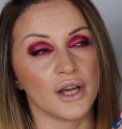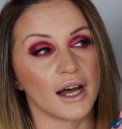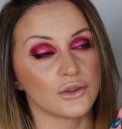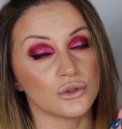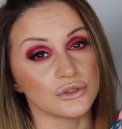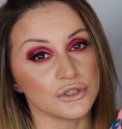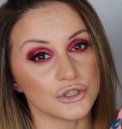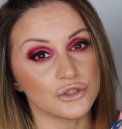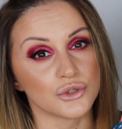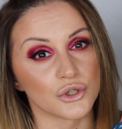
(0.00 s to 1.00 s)
da
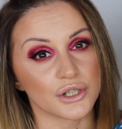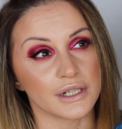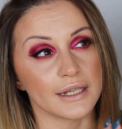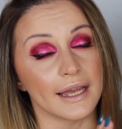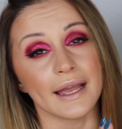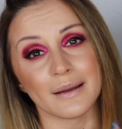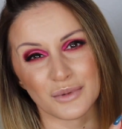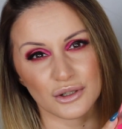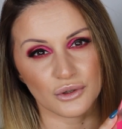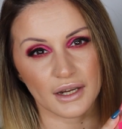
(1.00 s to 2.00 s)
12 giorni è
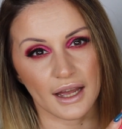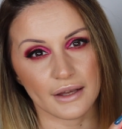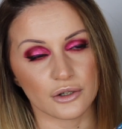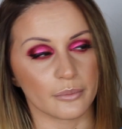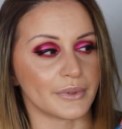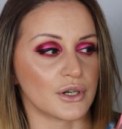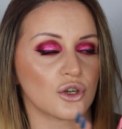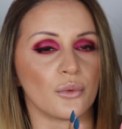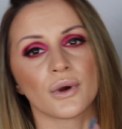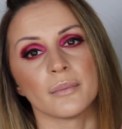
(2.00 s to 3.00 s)
molto caro però
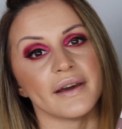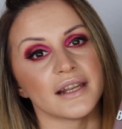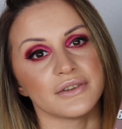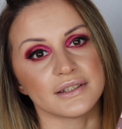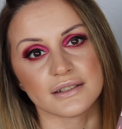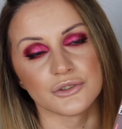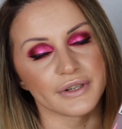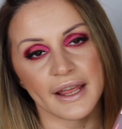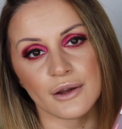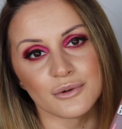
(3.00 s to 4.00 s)
comunque Benefit
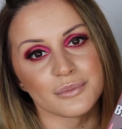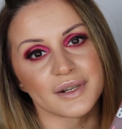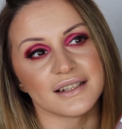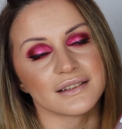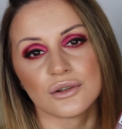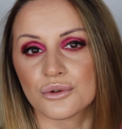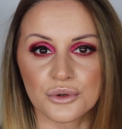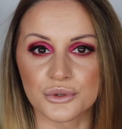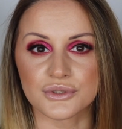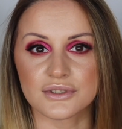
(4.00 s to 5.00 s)
non è un brand low
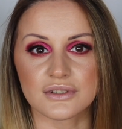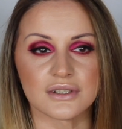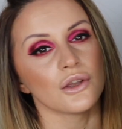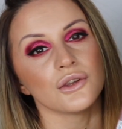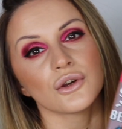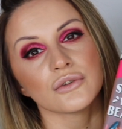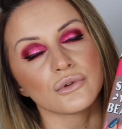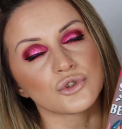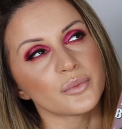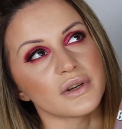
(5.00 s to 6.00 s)
cost io l'ho
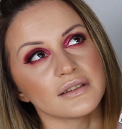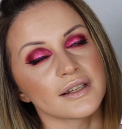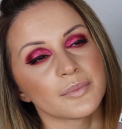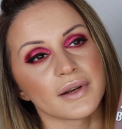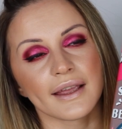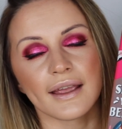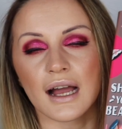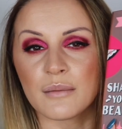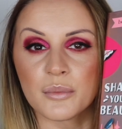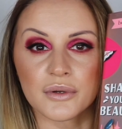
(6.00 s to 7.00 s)
voluto prendere perché
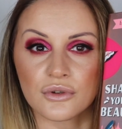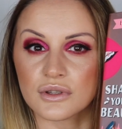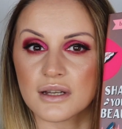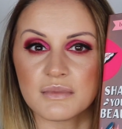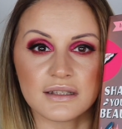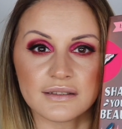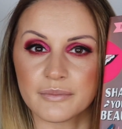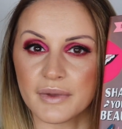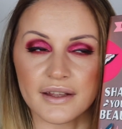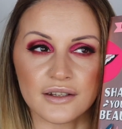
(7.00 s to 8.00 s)
amo
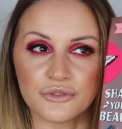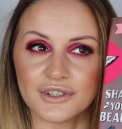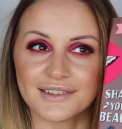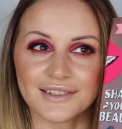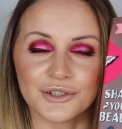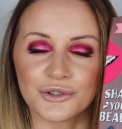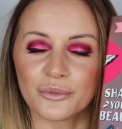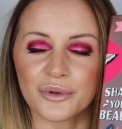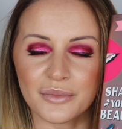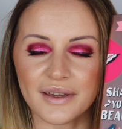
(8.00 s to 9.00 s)
profondamente Benefit io
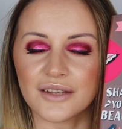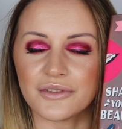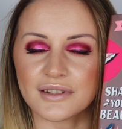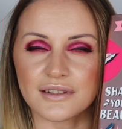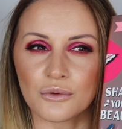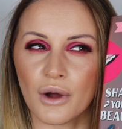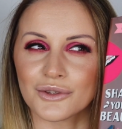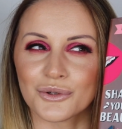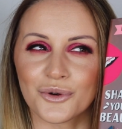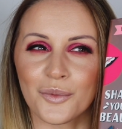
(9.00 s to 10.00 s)
compro Benefit da
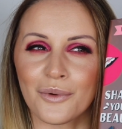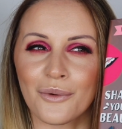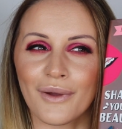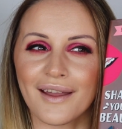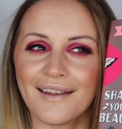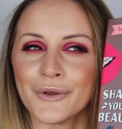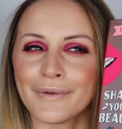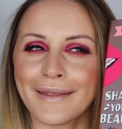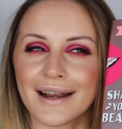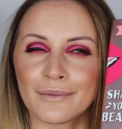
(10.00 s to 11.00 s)
quando comunque
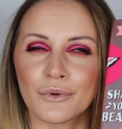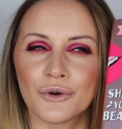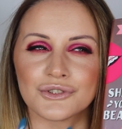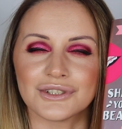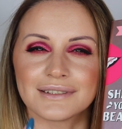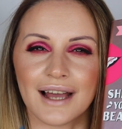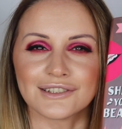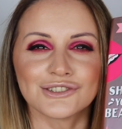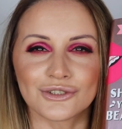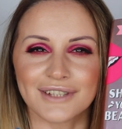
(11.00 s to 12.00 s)
non era così
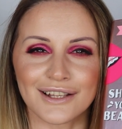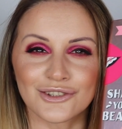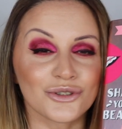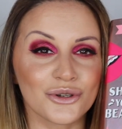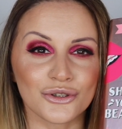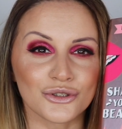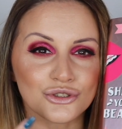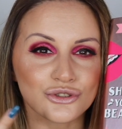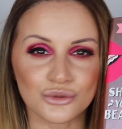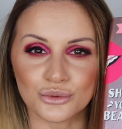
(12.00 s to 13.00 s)
tanto tanto
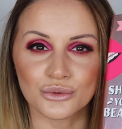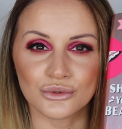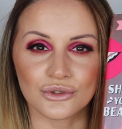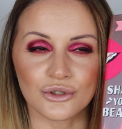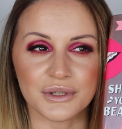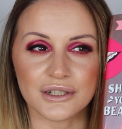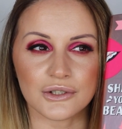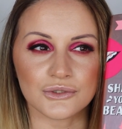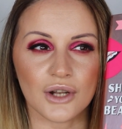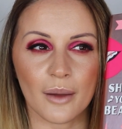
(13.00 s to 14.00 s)
conosciuto mi
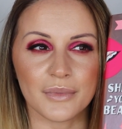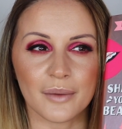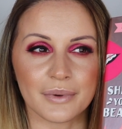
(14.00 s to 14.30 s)
ricordo la mia